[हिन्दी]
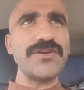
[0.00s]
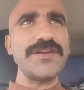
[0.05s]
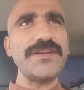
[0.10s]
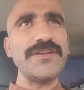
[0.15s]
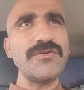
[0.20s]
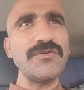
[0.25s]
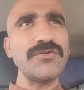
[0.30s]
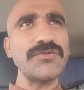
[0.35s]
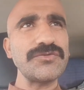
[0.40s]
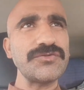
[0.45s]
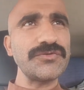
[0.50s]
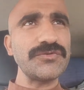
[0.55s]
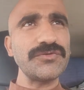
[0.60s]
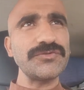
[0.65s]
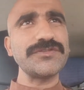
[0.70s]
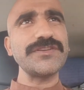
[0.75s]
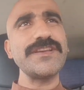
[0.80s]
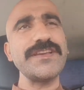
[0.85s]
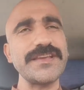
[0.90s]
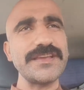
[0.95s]
वही लोग जो
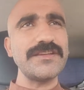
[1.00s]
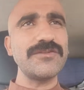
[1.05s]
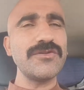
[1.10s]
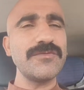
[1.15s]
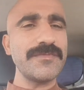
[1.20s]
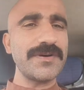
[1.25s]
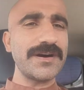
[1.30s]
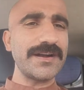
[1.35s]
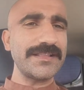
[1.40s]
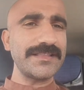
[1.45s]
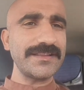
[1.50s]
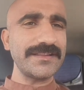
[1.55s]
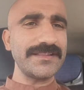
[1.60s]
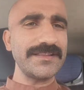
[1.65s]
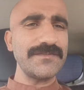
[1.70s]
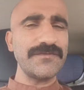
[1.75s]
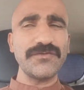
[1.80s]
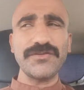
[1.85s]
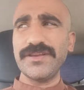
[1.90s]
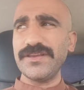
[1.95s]
उसे हीरो मानते
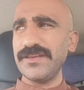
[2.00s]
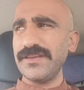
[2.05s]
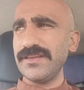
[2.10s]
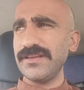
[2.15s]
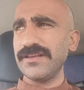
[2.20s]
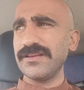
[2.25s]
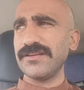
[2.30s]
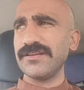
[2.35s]
थे वही